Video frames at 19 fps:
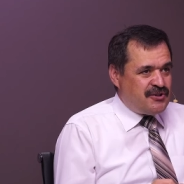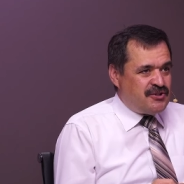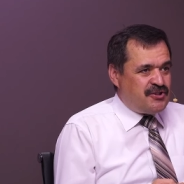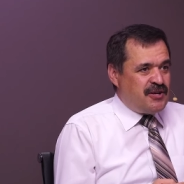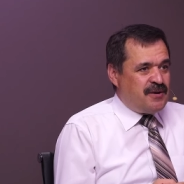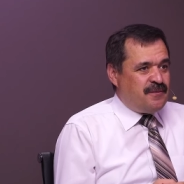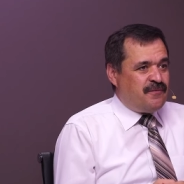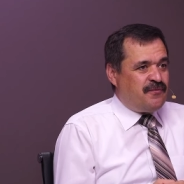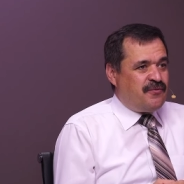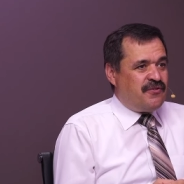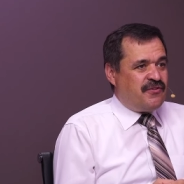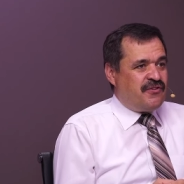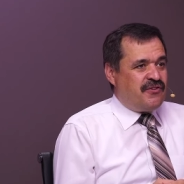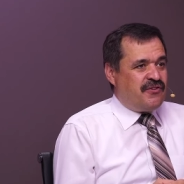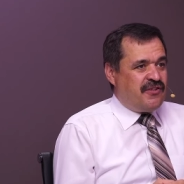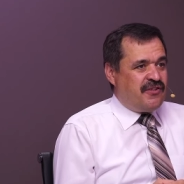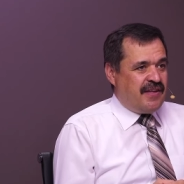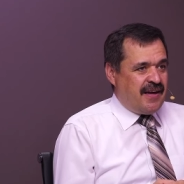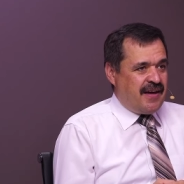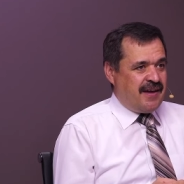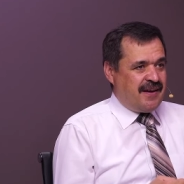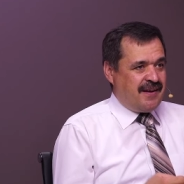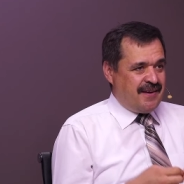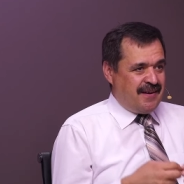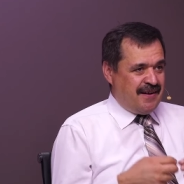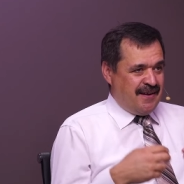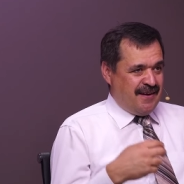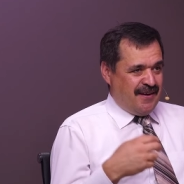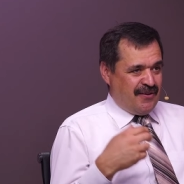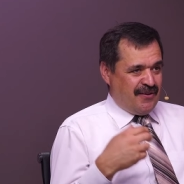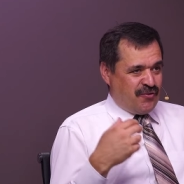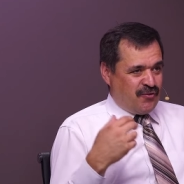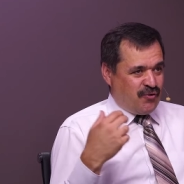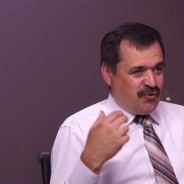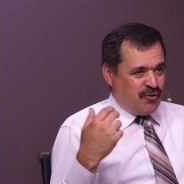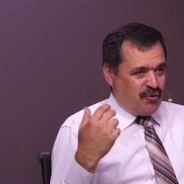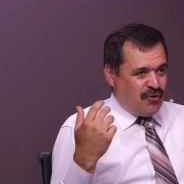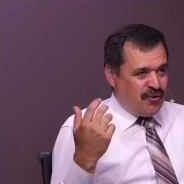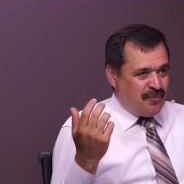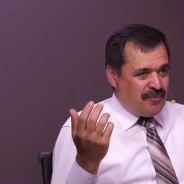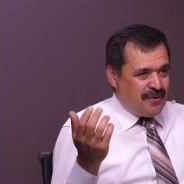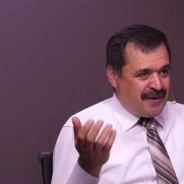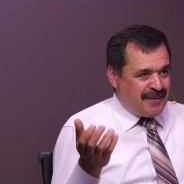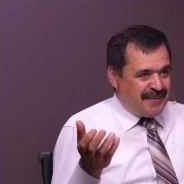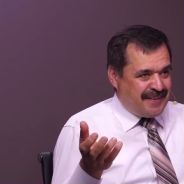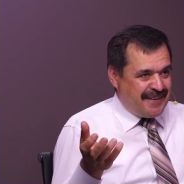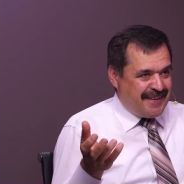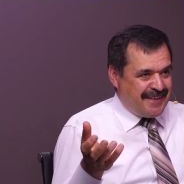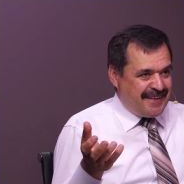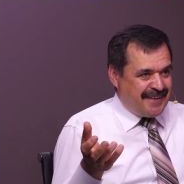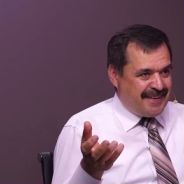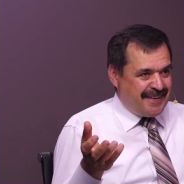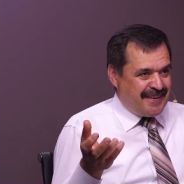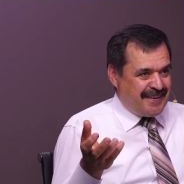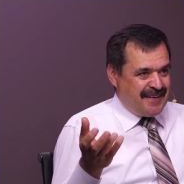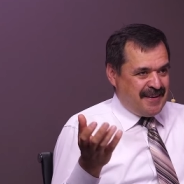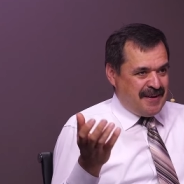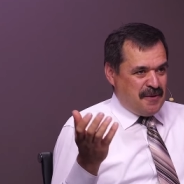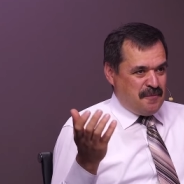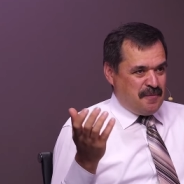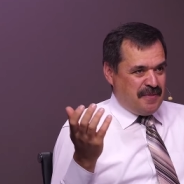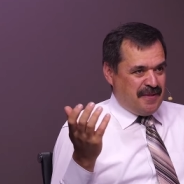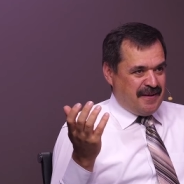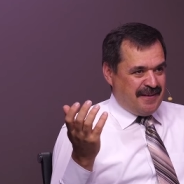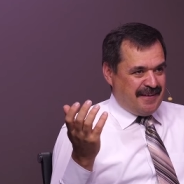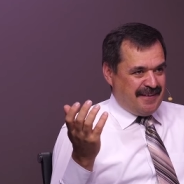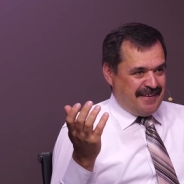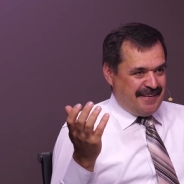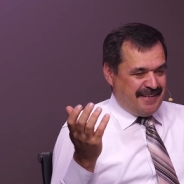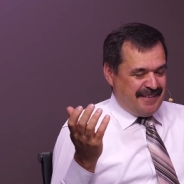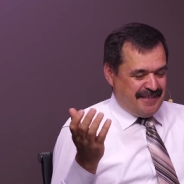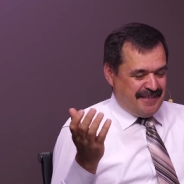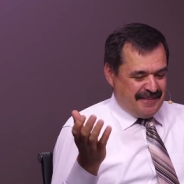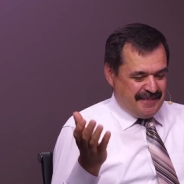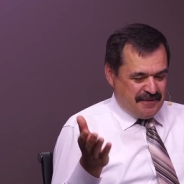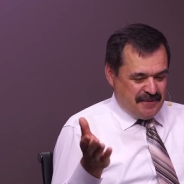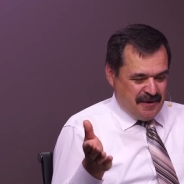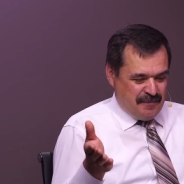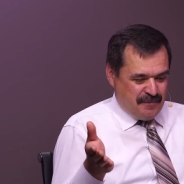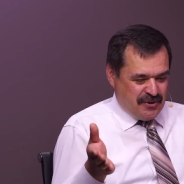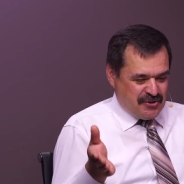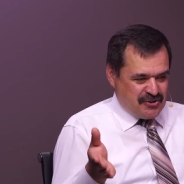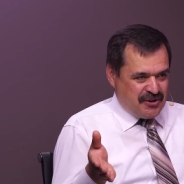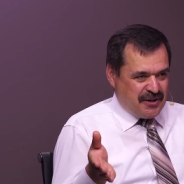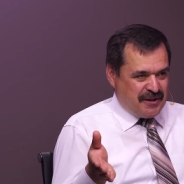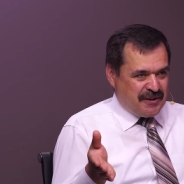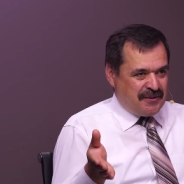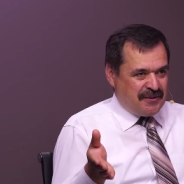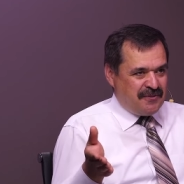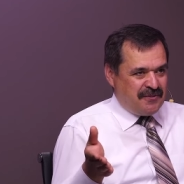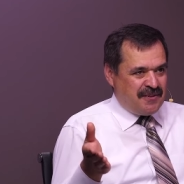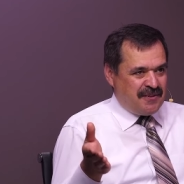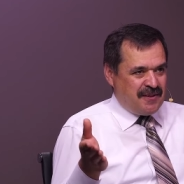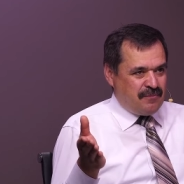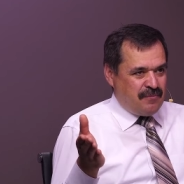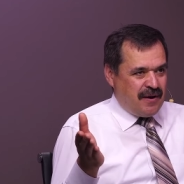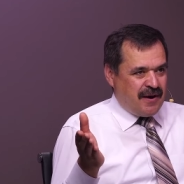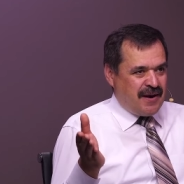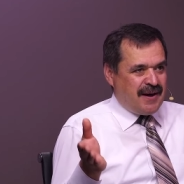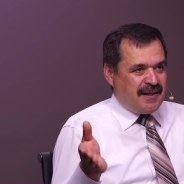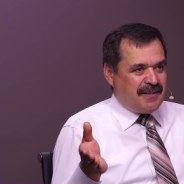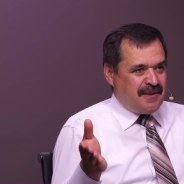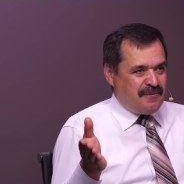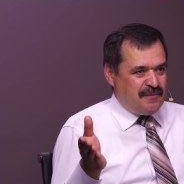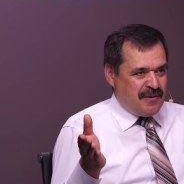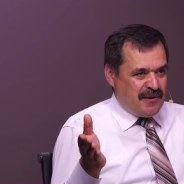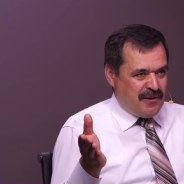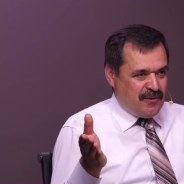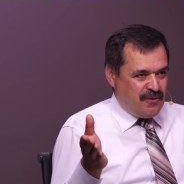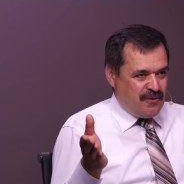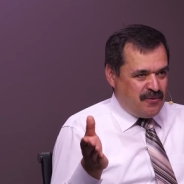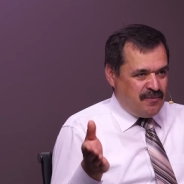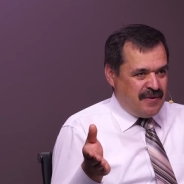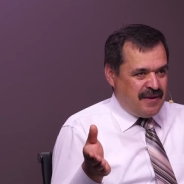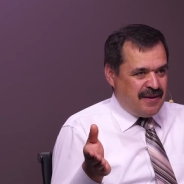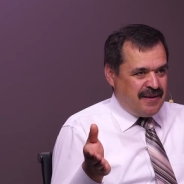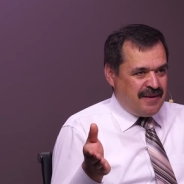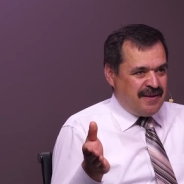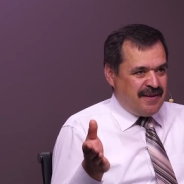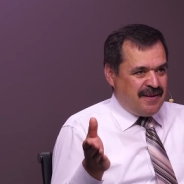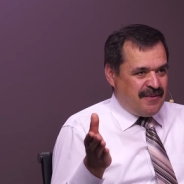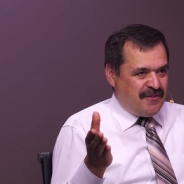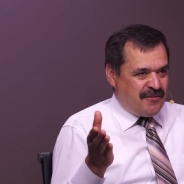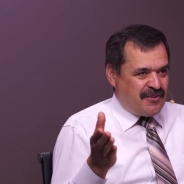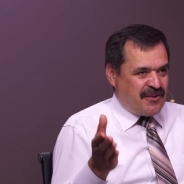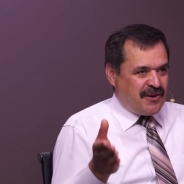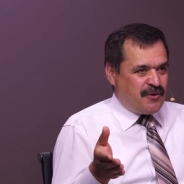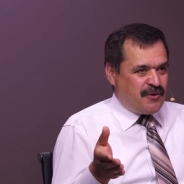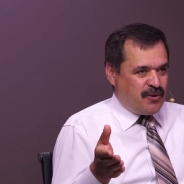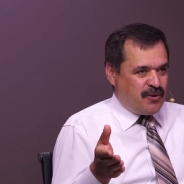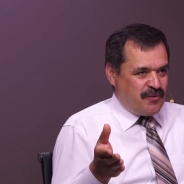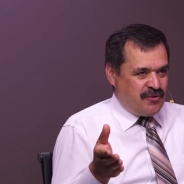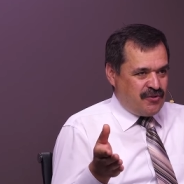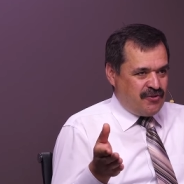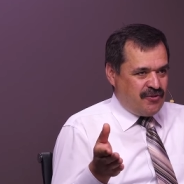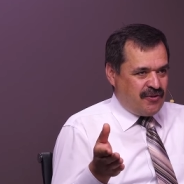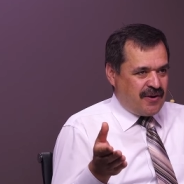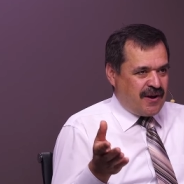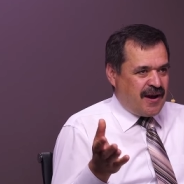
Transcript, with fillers: чем все собранные э, и пожертвованные богатыми людьми сокровищем.